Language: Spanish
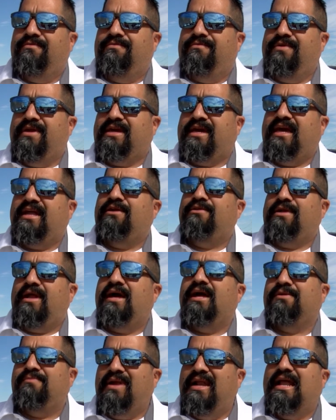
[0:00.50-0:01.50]
Vi que era
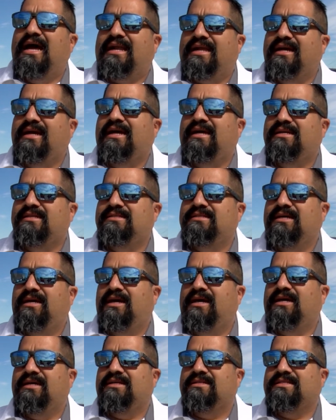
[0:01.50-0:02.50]
una arma larga,
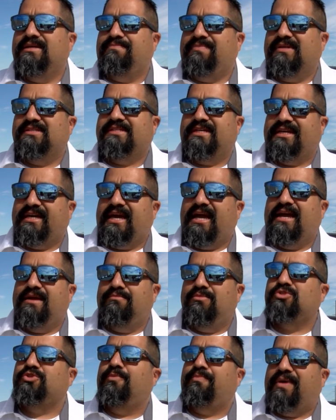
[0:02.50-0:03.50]
así pensé que
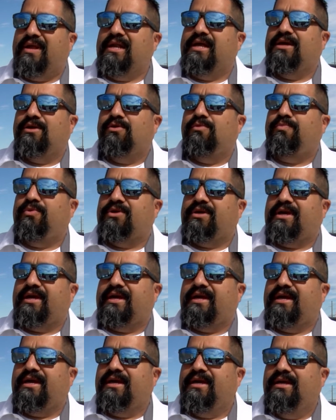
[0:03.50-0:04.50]
hay mucho peligro
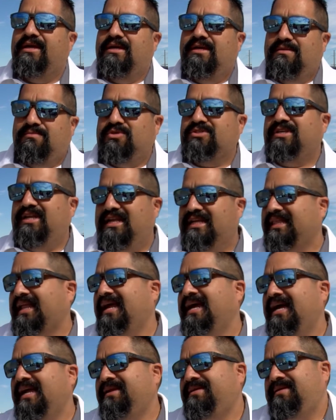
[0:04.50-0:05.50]
porque pues, si la
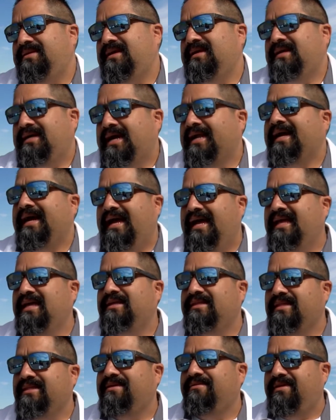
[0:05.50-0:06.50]
traía
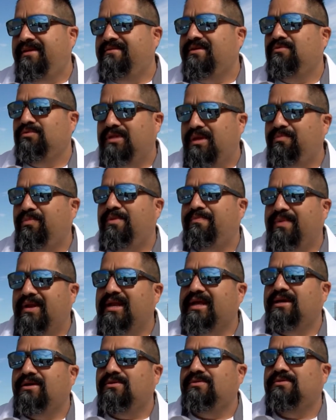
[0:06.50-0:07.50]
cargada debe haber un tipo de
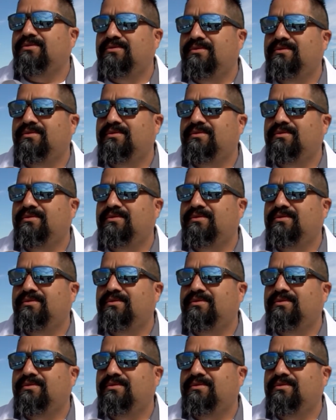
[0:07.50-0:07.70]
peligro.